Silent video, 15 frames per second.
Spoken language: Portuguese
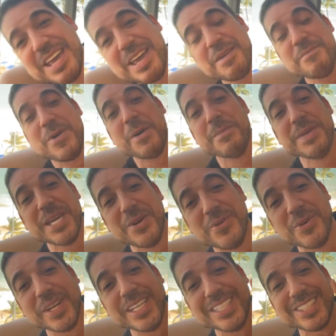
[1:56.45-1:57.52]
Meu
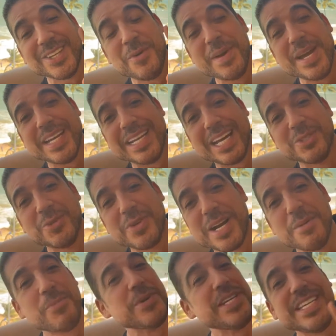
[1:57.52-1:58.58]
amigo, em São Bernardo do
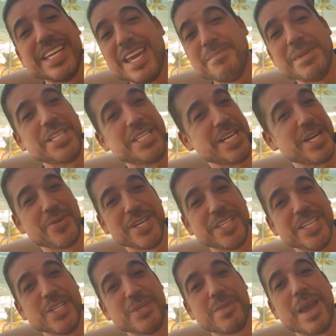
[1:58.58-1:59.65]
Campo ninguém mexia com a
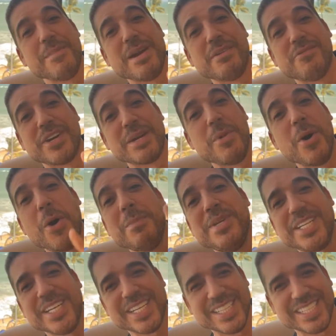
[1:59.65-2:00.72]
gente, porque a minha avó era a maior
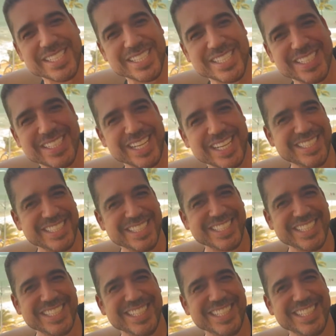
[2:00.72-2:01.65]
bicheira da cidade.